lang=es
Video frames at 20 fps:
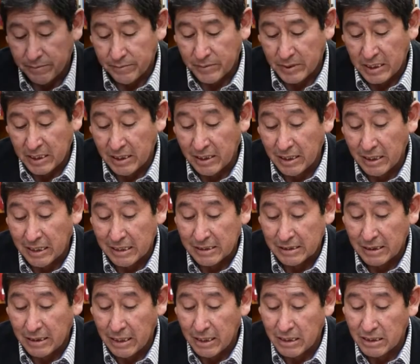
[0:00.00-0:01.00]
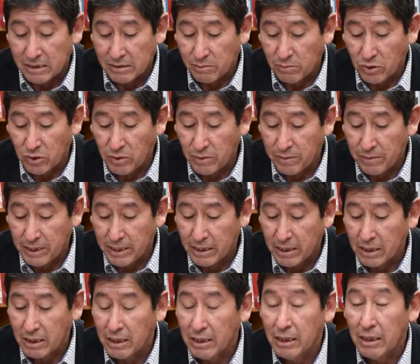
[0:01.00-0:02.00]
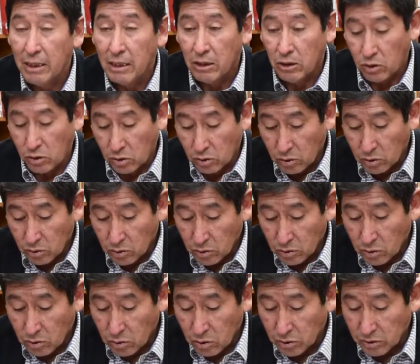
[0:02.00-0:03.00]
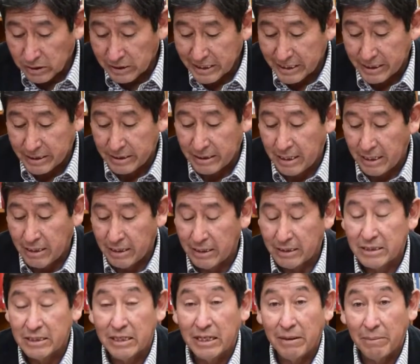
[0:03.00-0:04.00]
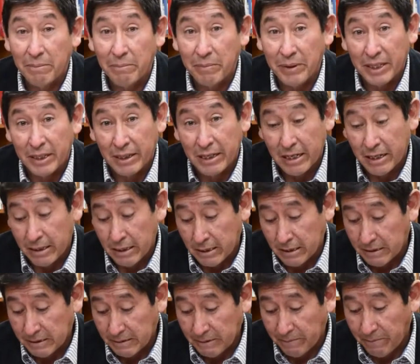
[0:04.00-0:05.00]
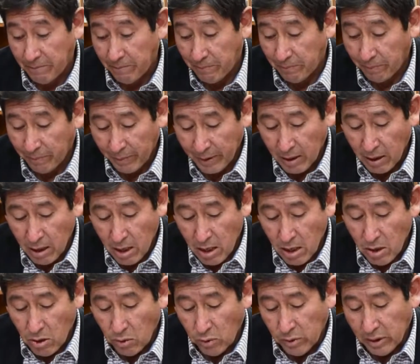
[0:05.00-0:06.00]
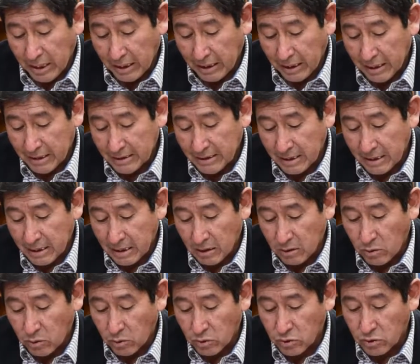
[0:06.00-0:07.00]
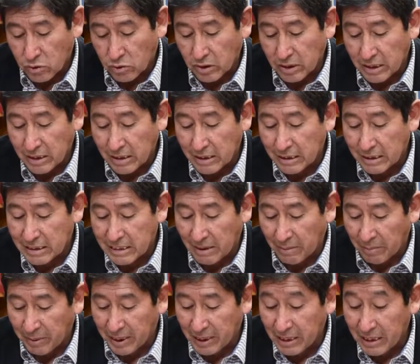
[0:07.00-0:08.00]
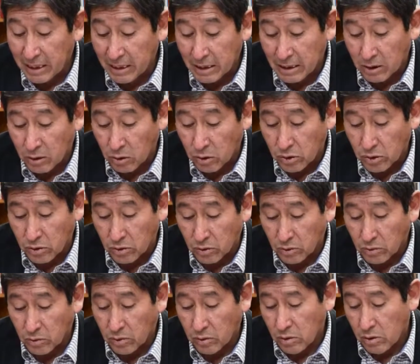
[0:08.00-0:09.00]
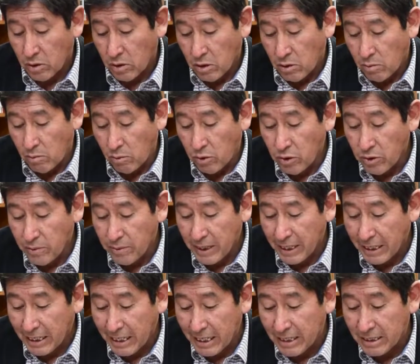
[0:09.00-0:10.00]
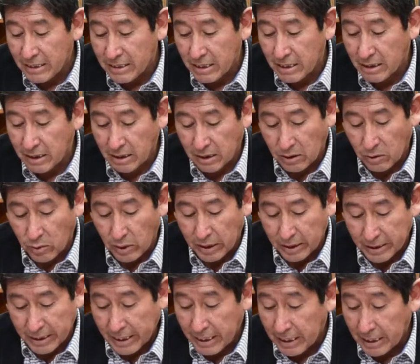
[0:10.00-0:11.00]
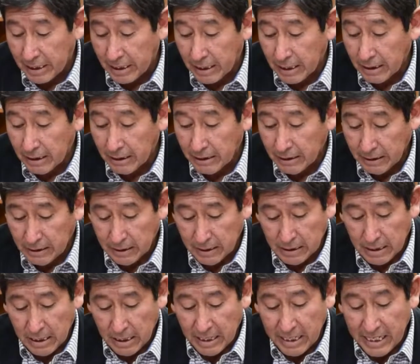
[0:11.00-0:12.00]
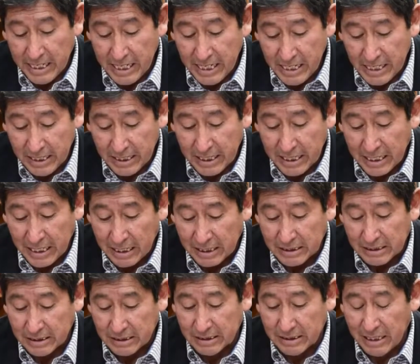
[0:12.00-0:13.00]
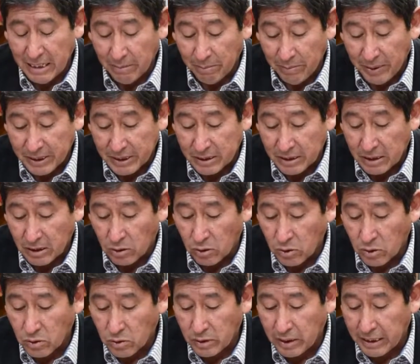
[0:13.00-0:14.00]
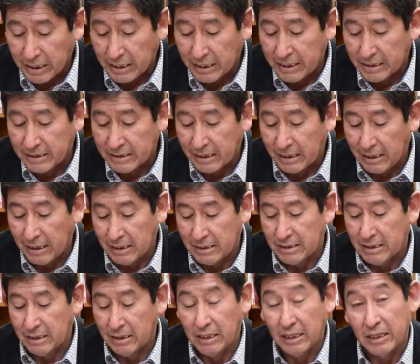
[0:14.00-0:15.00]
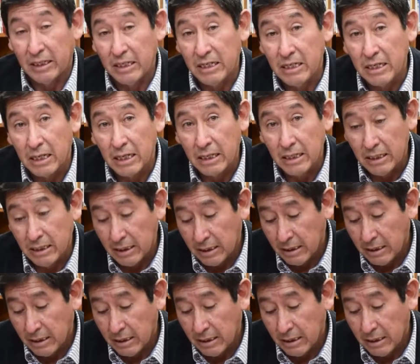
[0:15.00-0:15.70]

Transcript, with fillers: tiene las calles muy bien concertadas y empedradas. Una casa del Cusco tiene chapería de oro, muy bien hecha y cuadrada, y de las chapas de oro que esta casa tenía,